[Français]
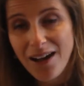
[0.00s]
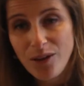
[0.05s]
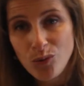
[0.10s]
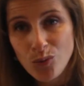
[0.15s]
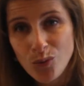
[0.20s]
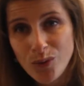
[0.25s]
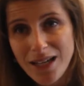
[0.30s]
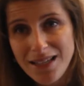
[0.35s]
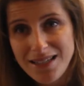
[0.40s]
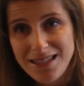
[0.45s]
à
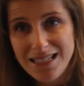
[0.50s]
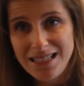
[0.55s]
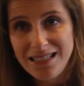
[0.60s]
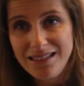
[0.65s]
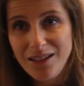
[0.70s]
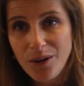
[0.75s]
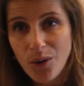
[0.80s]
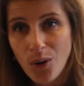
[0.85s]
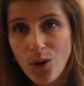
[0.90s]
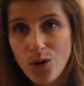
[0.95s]
tout
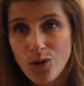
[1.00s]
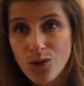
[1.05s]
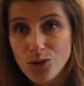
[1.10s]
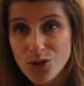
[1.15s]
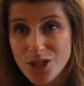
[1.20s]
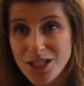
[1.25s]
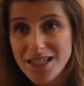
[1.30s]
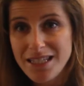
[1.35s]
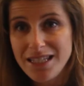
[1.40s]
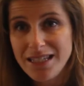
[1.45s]
casser des rôles
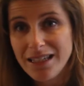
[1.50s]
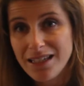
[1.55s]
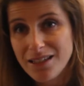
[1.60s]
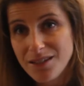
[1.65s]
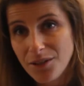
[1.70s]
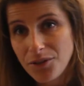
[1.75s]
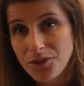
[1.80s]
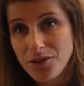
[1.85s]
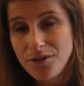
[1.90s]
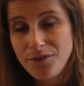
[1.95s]
logistiques et
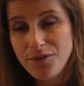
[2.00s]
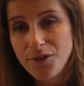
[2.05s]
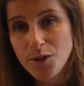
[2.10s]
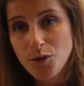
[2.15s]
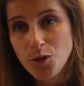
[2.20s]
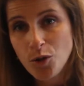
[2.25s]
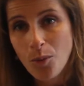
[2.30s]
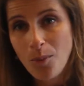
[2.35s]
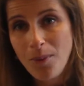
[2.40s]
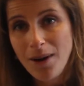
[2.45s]

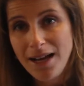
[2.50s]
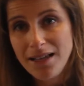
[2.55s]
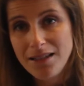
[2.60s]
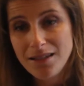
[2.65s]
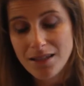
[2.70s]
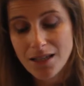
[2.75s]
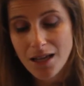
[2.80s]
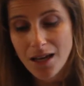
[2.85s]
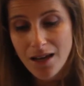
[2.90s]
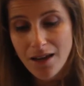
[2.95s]
scientifiques sur
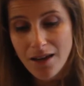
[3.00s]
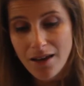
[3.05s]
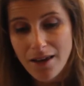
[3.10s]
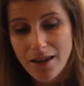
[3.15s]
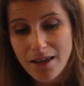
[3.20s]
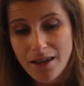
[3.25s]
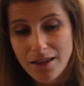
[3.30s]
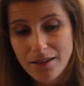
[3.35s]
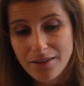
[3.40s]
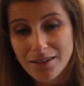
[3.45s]
place
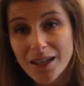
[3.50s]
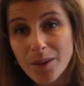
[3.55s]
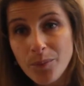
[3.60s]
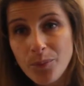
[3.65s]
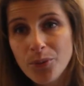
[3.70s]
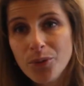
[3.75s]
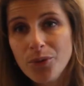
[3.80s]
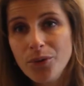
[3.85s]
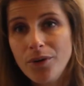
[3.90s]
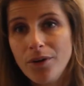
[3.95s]
et très
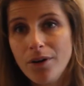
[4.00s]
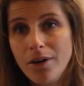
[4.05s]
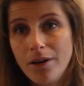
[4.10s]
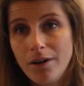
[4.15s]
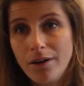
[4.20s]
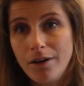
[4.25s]
peu euh,